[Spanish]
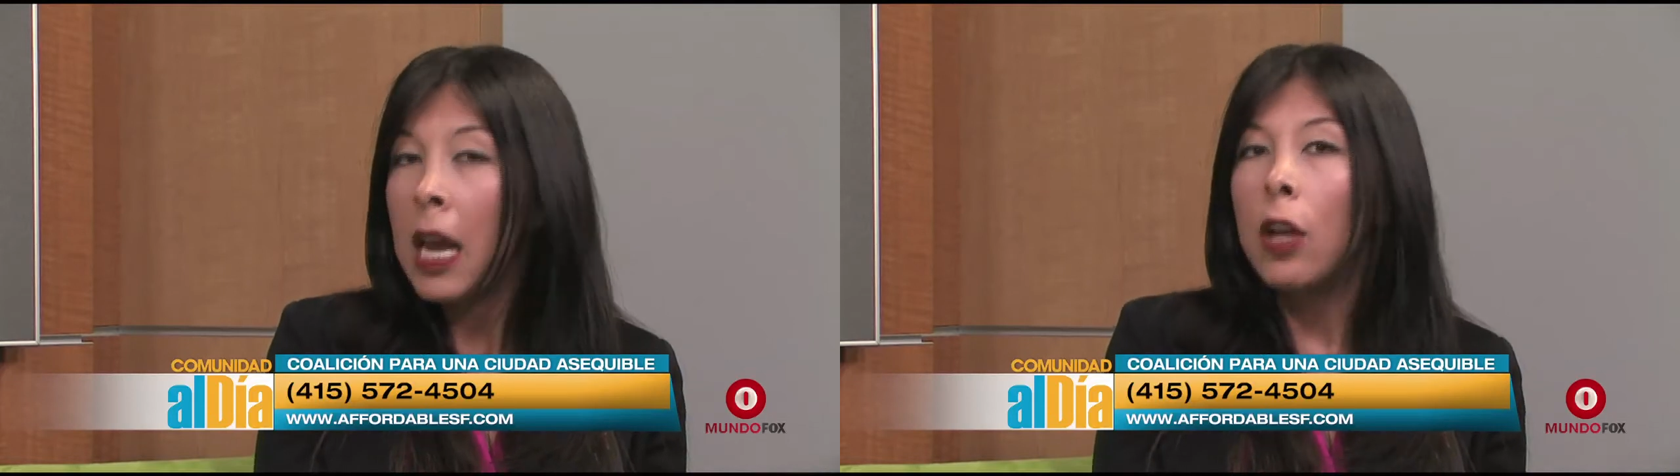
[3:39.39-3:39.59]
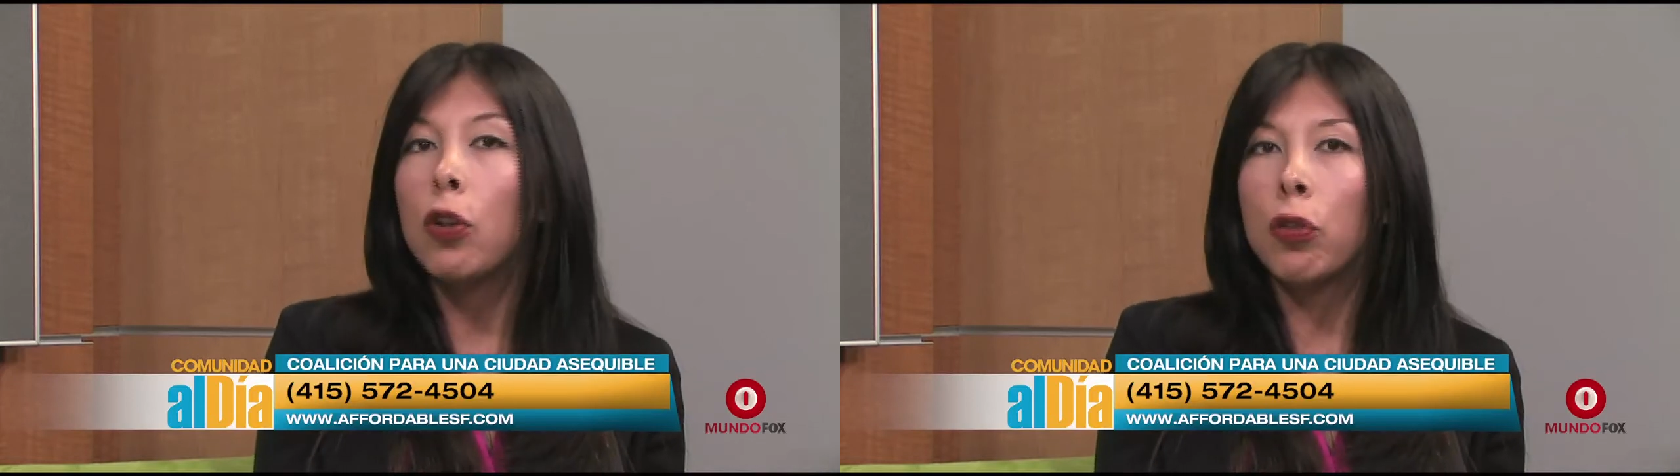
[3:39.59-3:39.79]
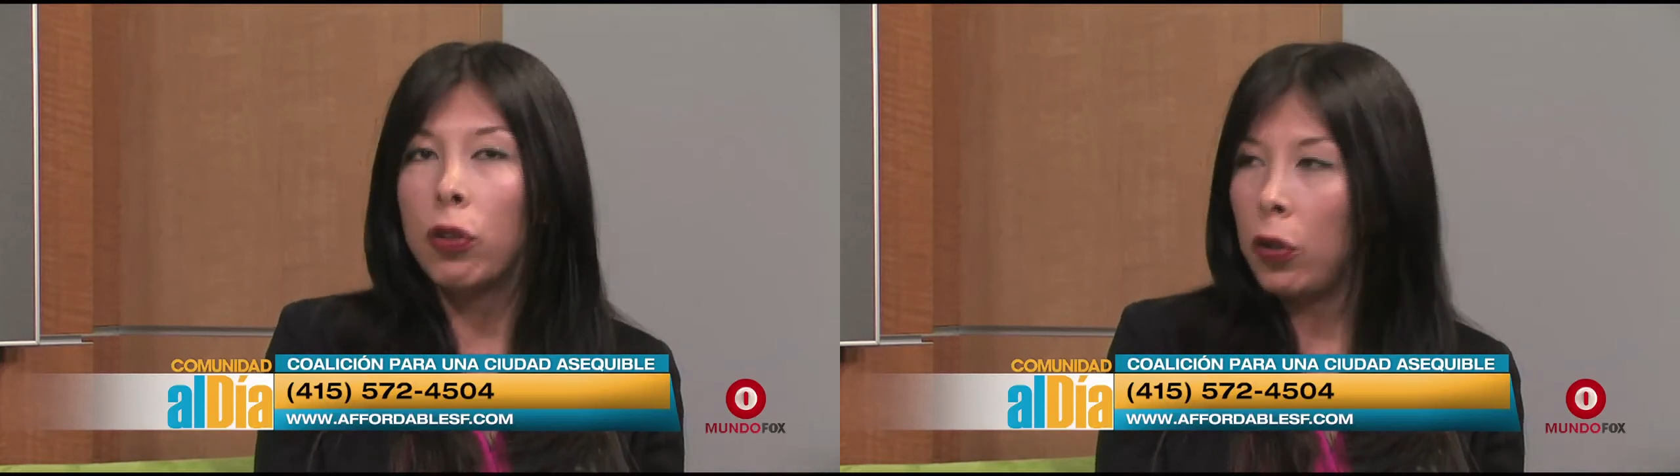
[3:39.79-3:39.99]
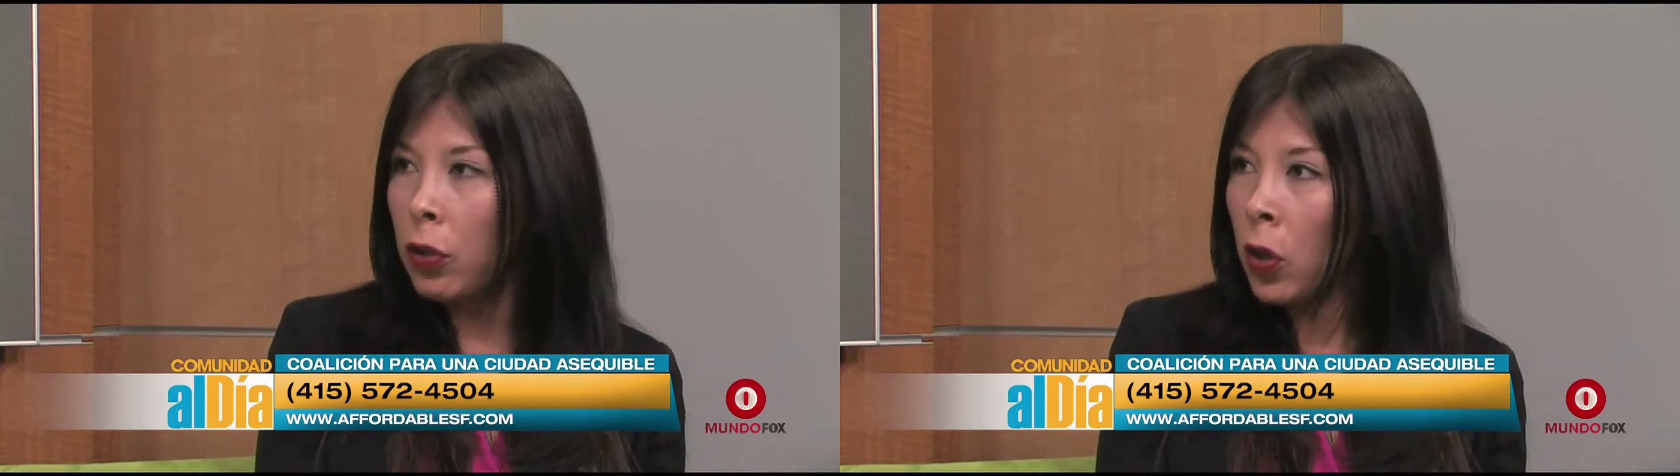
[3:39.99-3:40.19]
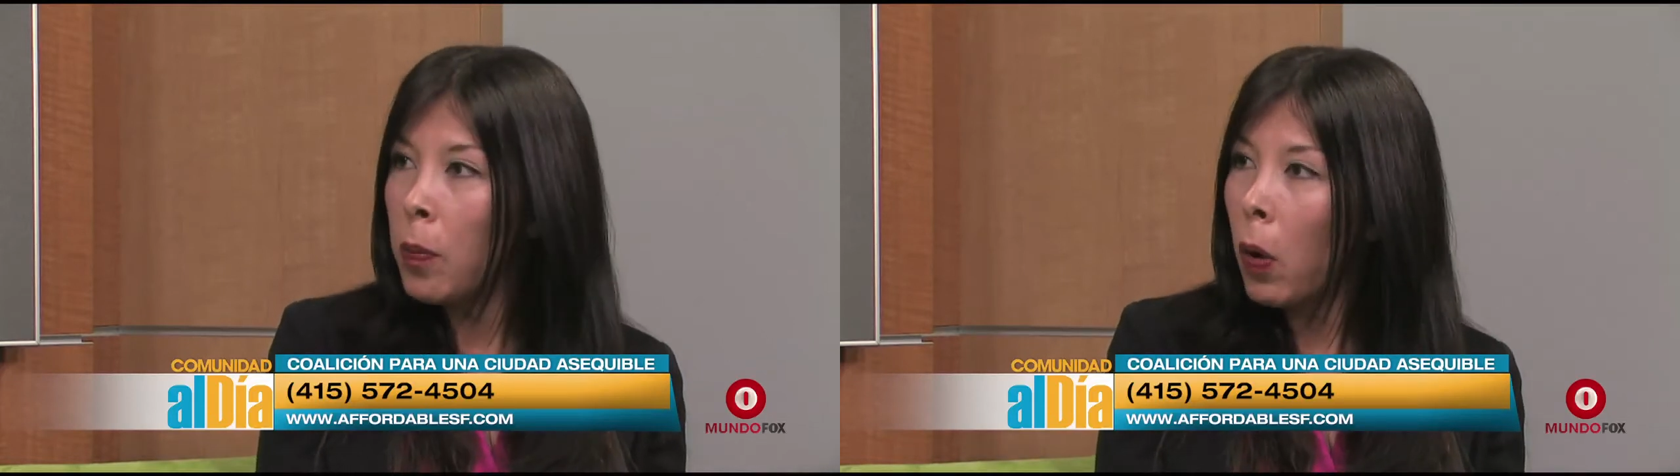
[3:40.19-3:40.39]

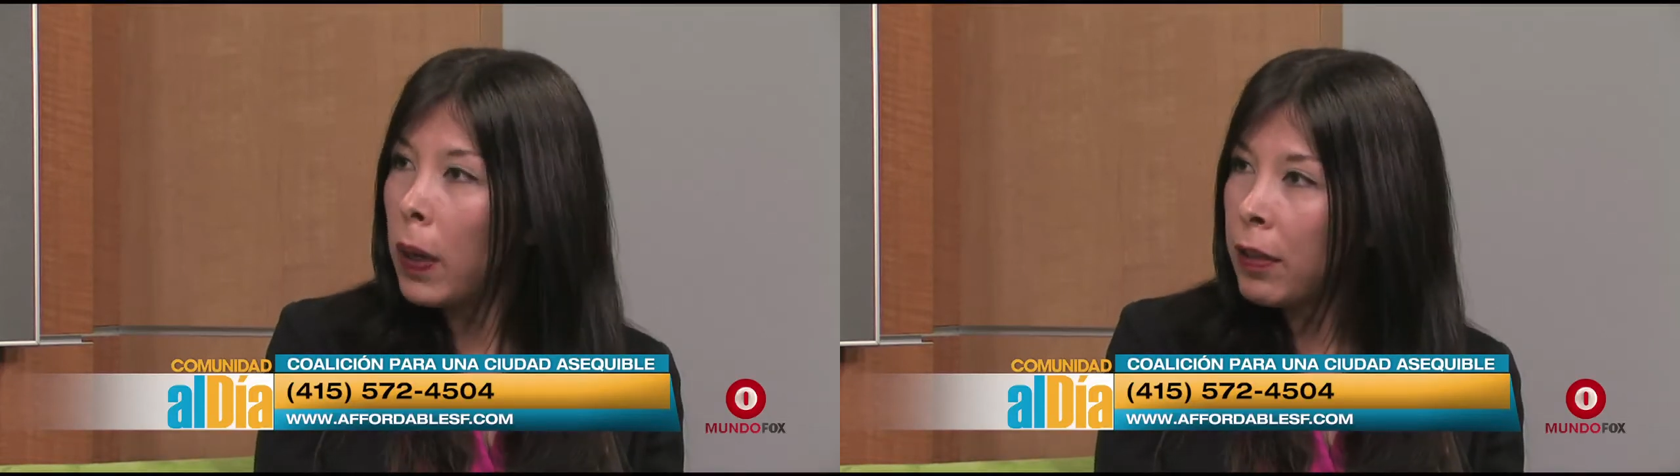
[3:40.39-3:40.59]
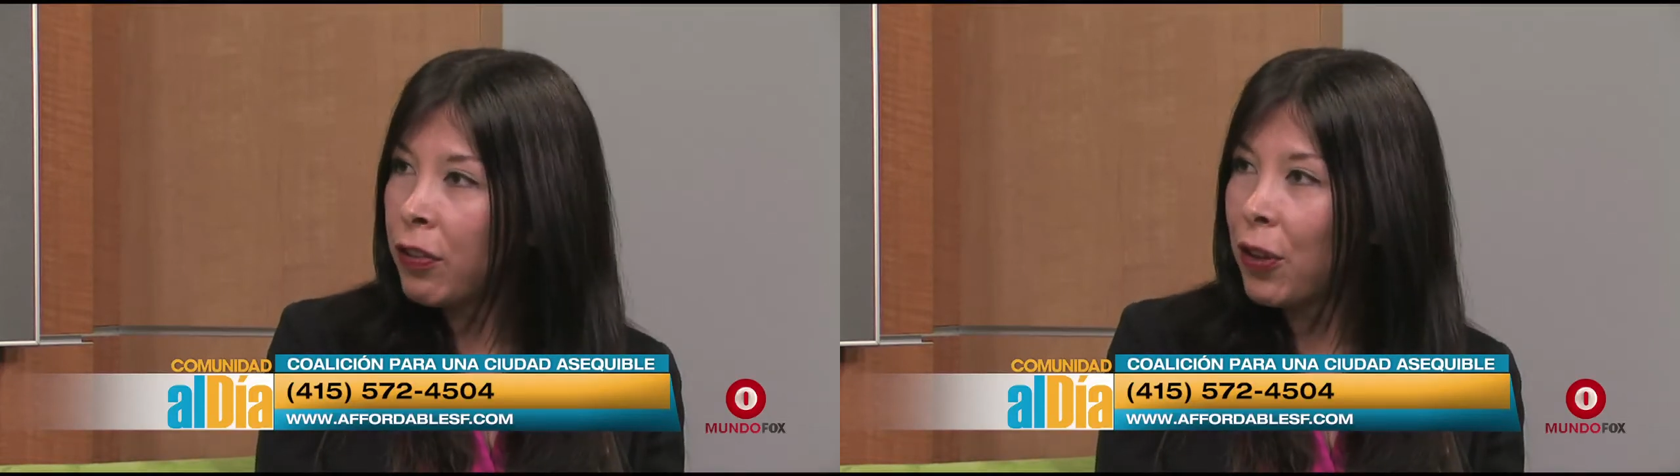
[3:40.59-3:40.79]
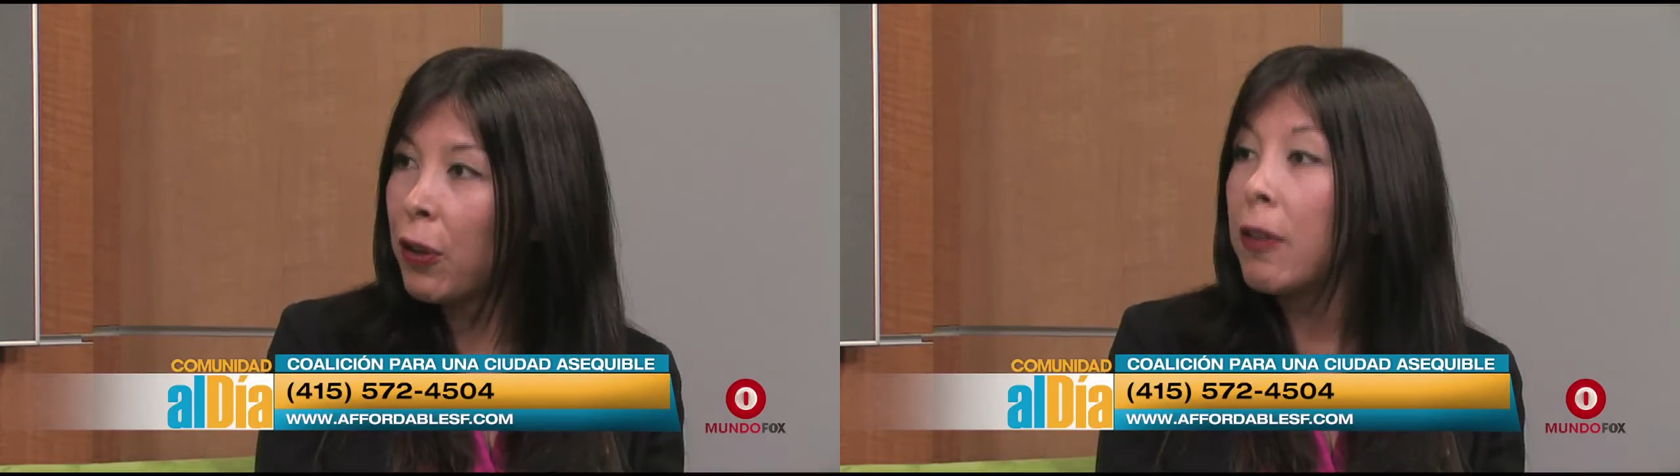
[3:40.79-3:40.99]
Nosotros como coalición